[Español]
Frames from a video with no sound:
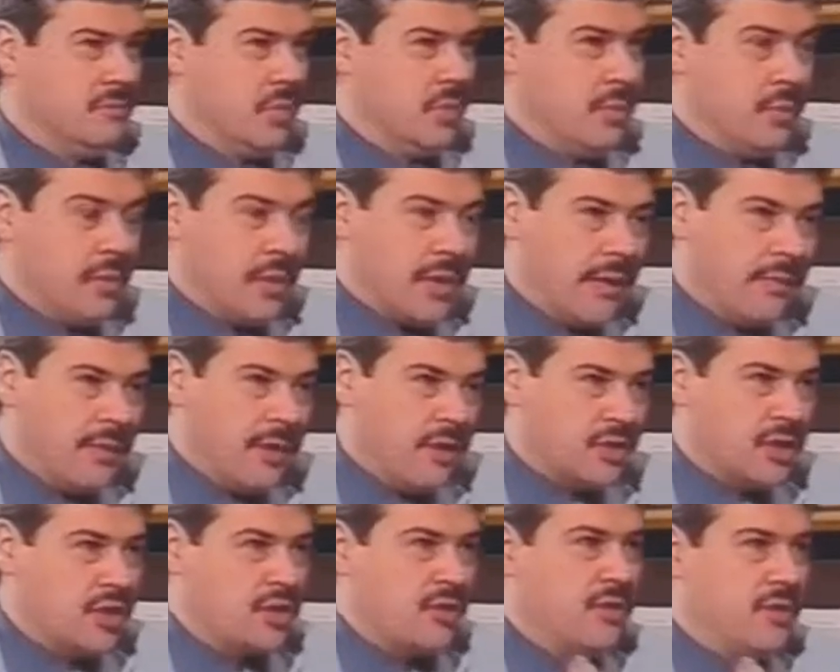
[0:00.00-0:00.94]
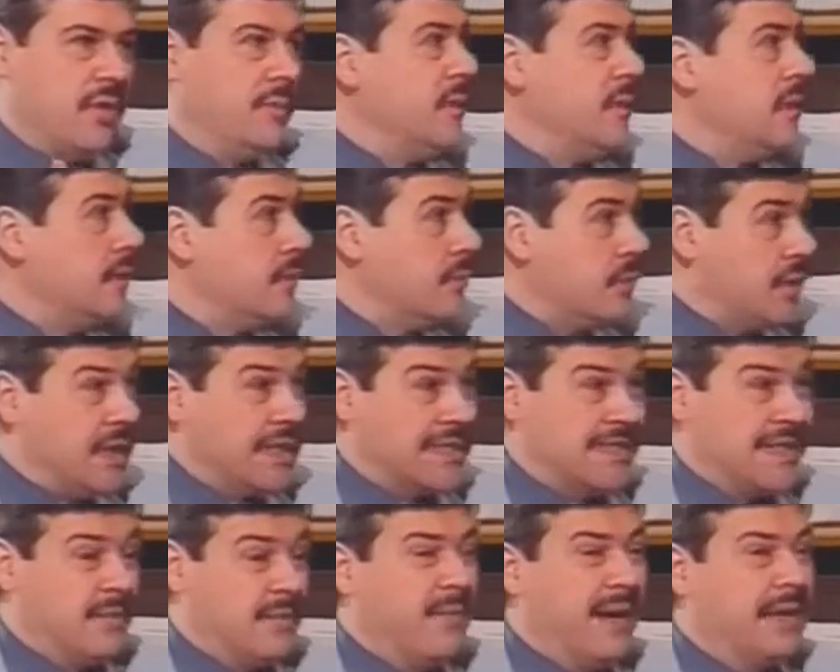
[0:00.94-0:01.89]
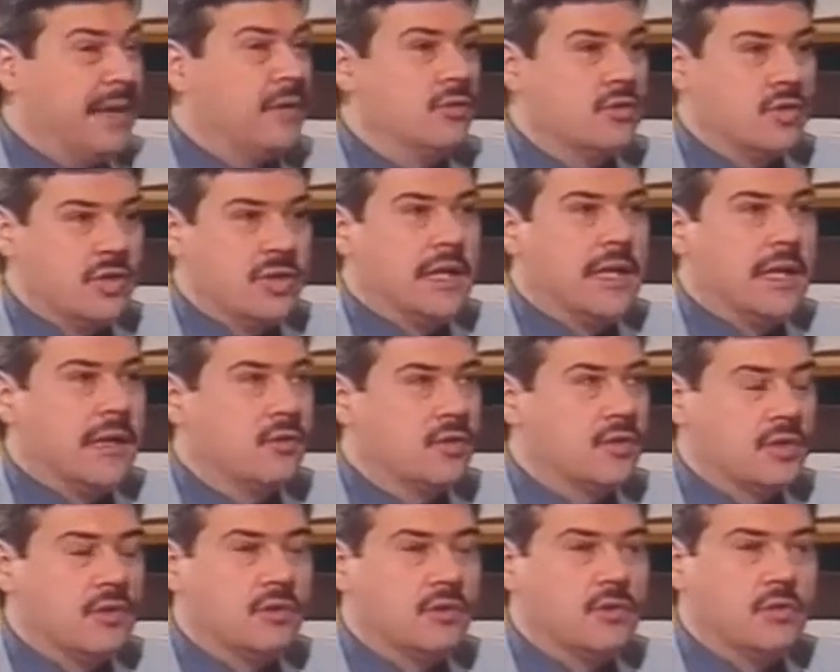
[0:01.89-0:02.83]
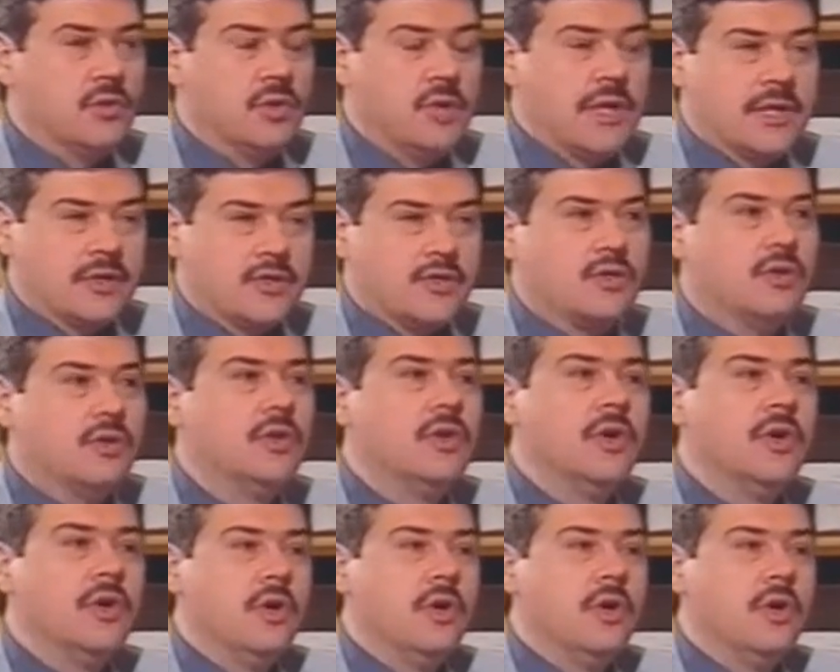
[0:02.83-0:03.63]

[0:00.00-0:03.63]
o por caminos que socialmente pueden estar mal considerados, en cuyo caso